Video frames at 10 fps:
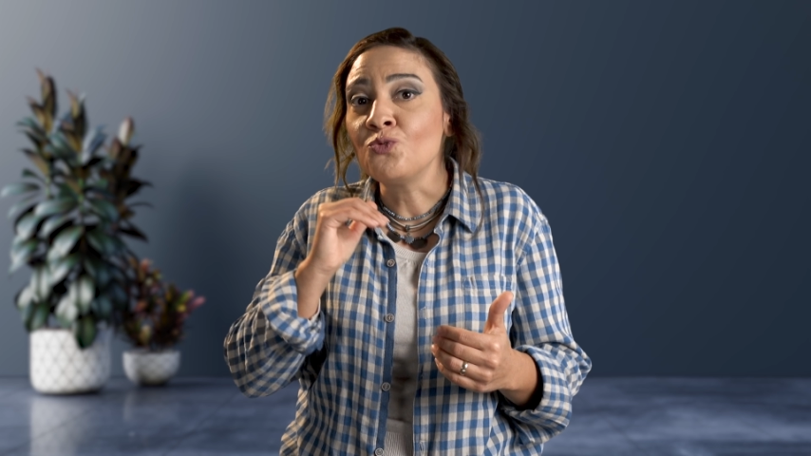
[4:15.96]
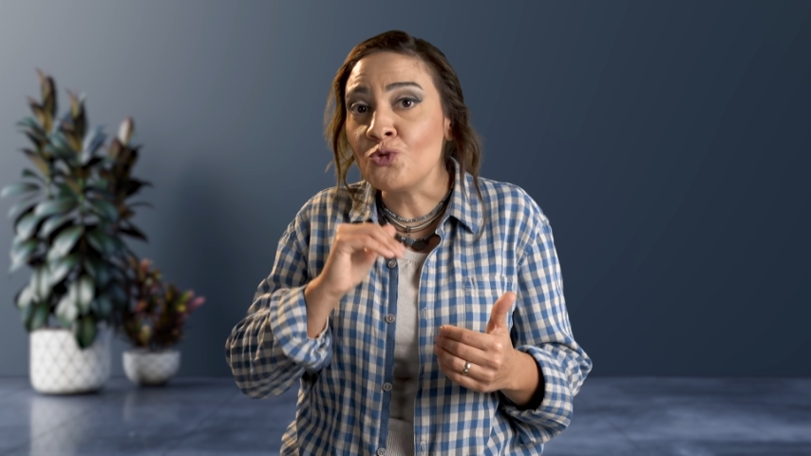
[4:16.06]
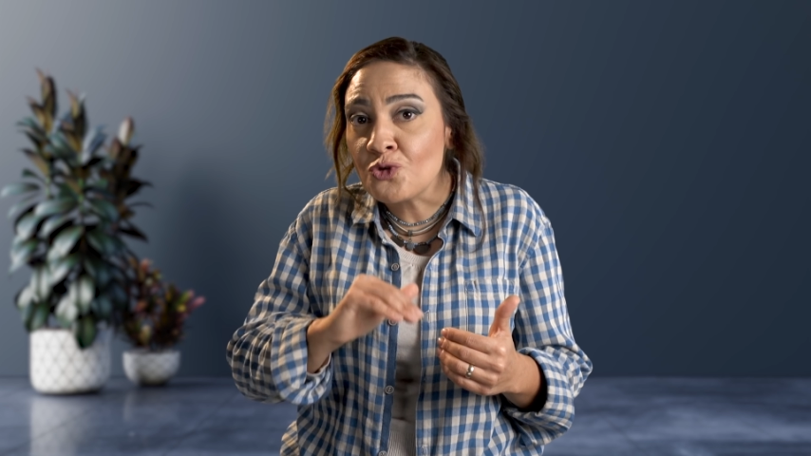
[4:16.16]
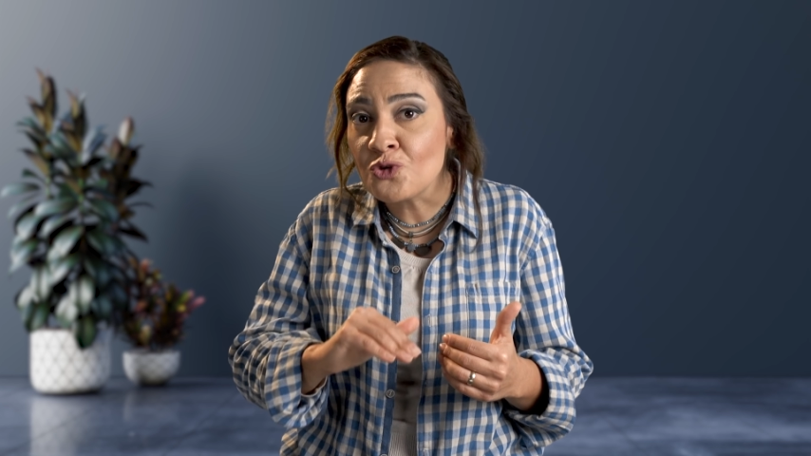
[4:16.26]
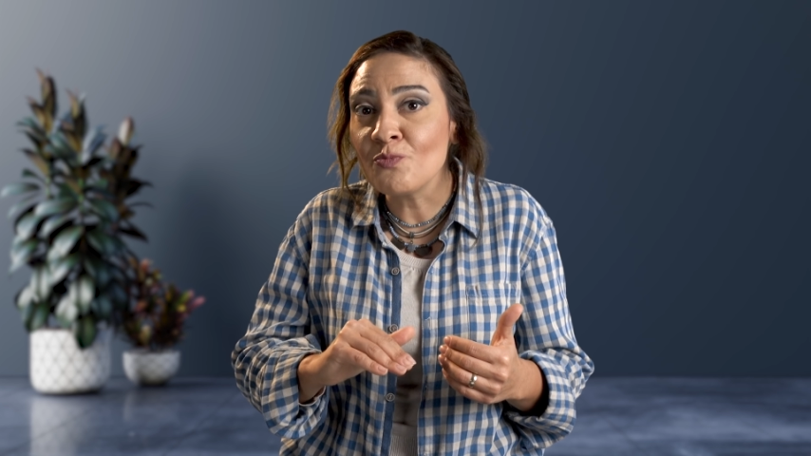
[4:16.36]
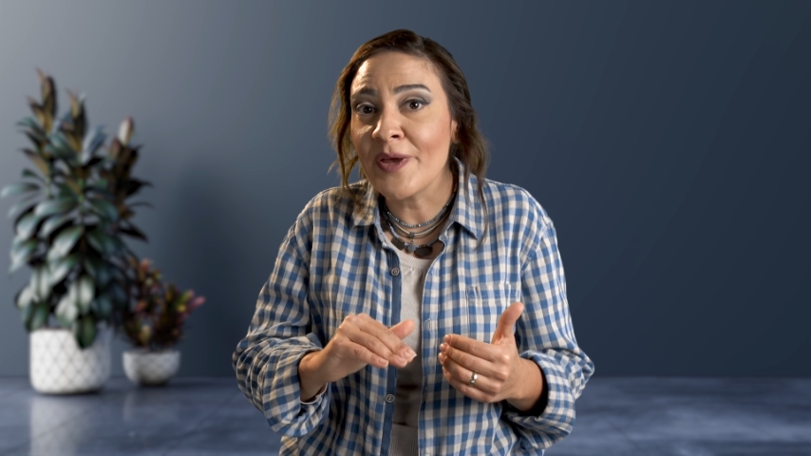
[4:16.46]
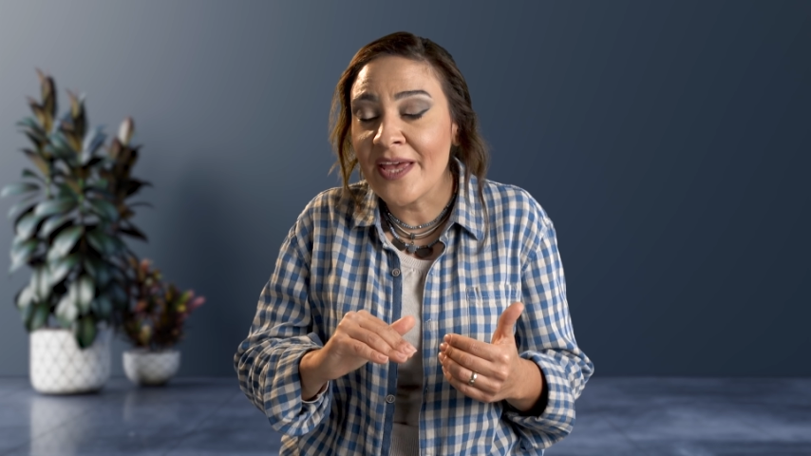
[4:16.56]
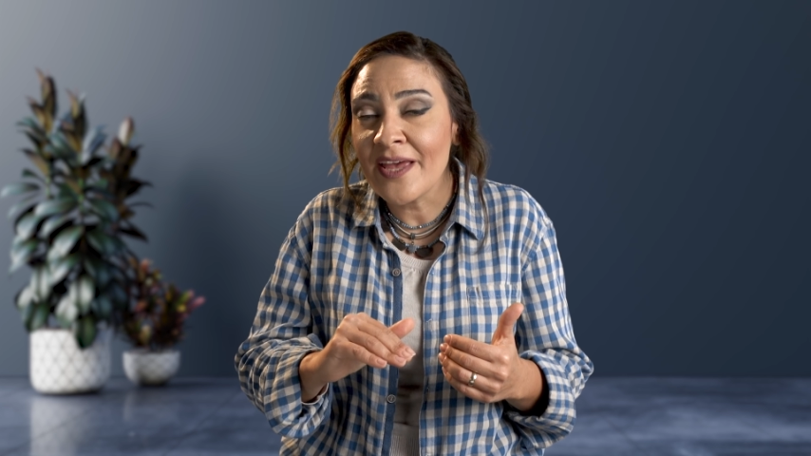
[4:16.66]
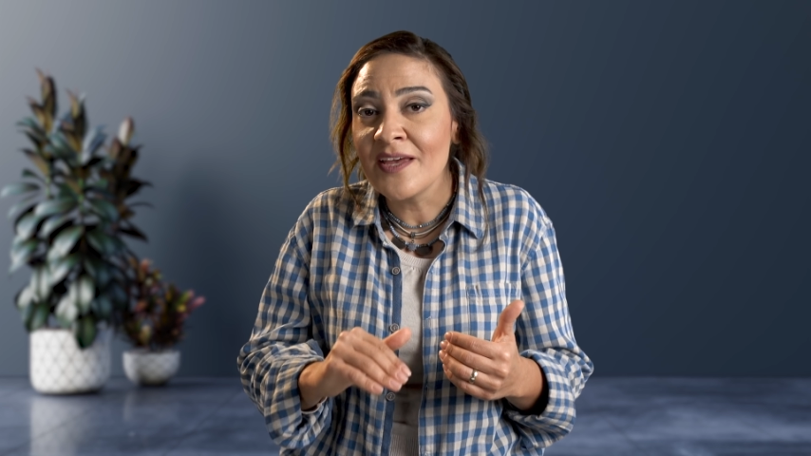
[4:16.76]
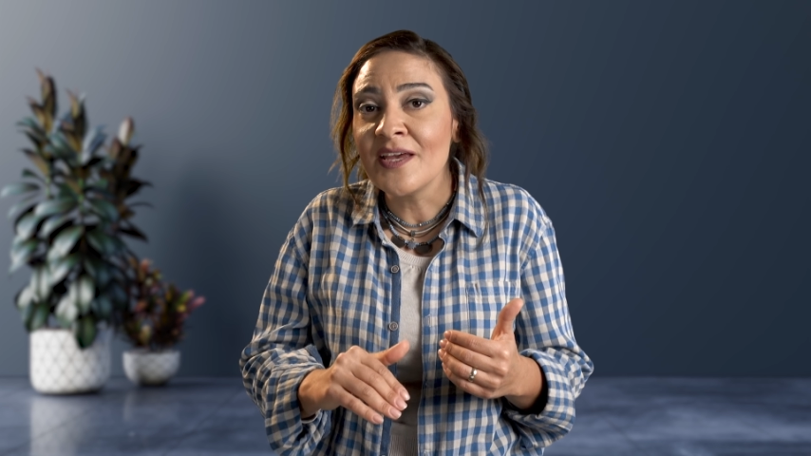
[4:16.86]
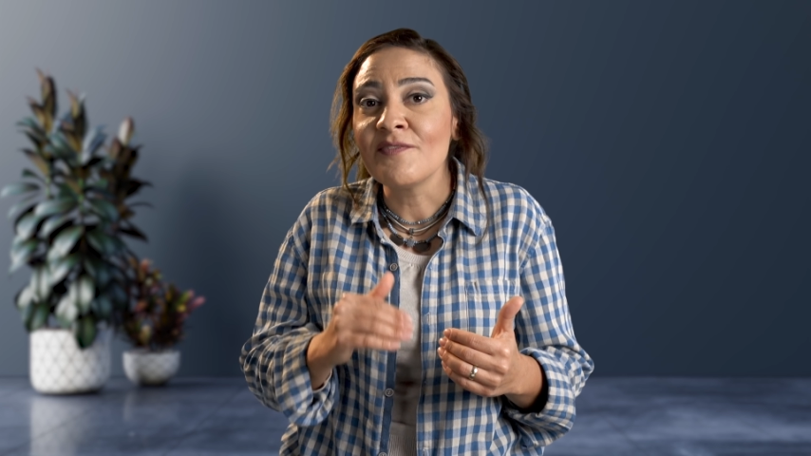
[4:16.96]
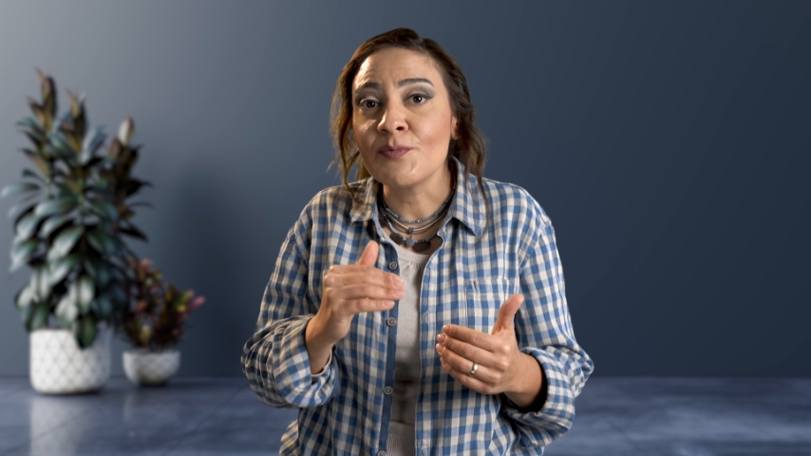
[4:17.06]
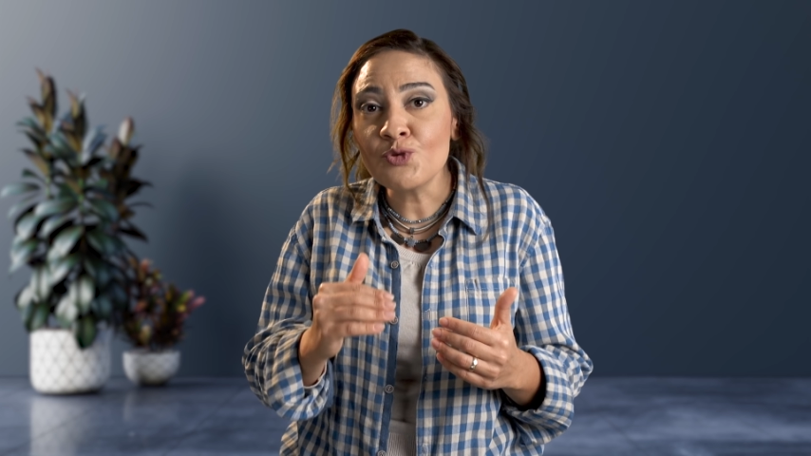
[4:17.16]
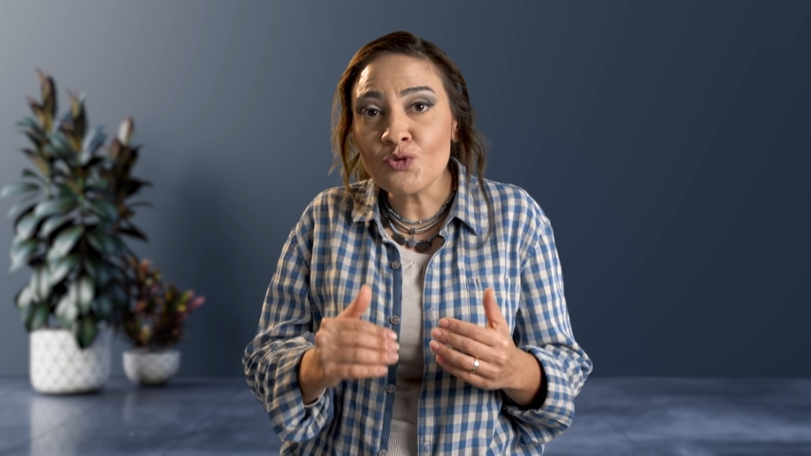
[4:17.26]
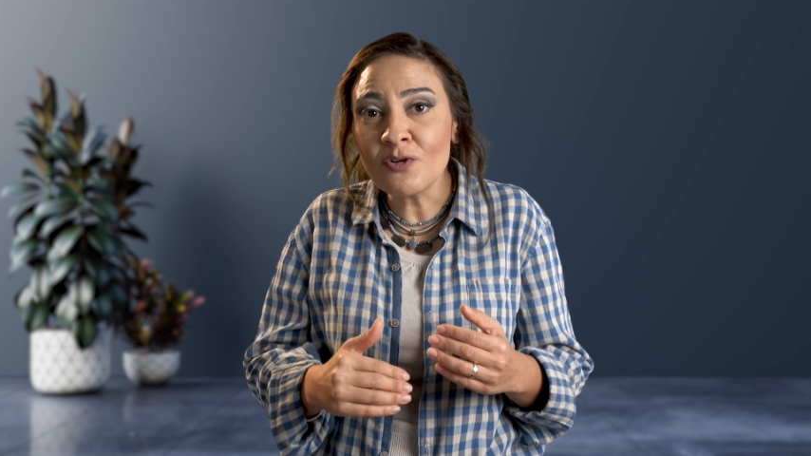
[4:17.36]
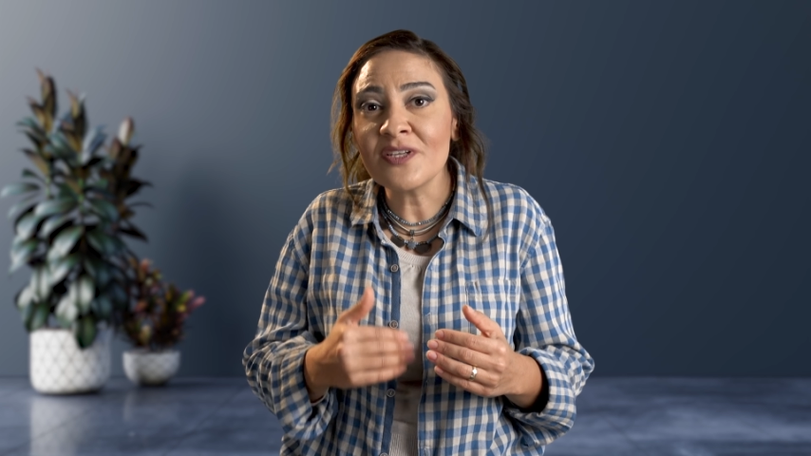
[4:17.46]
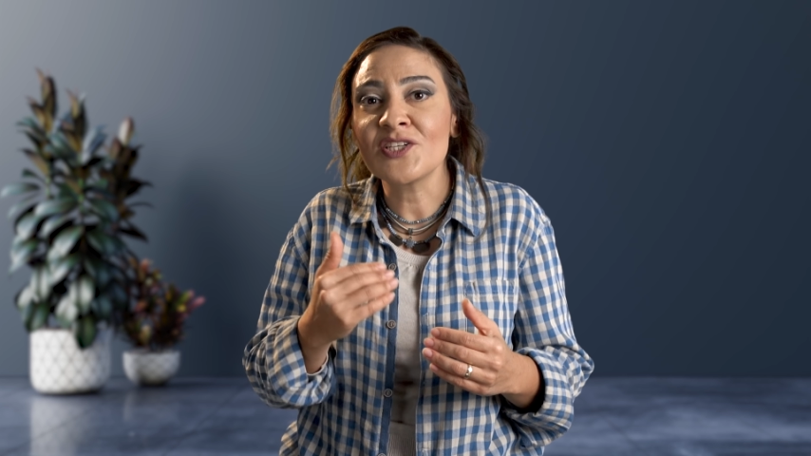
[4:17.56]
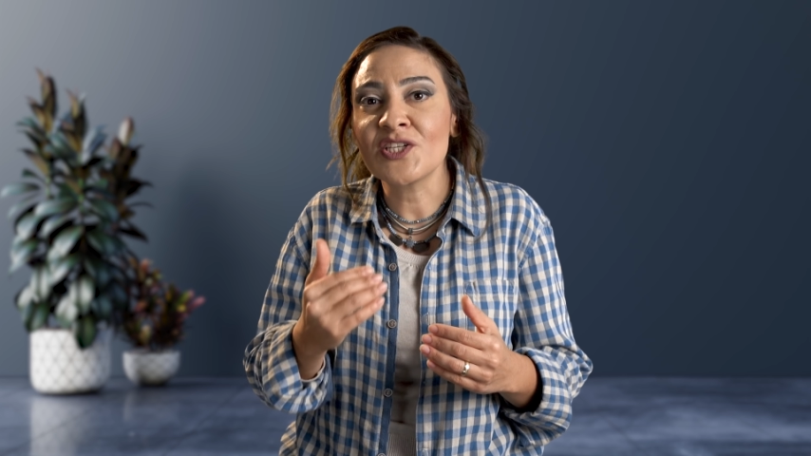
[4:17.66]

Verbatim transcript: düşünmeye ve bu soruların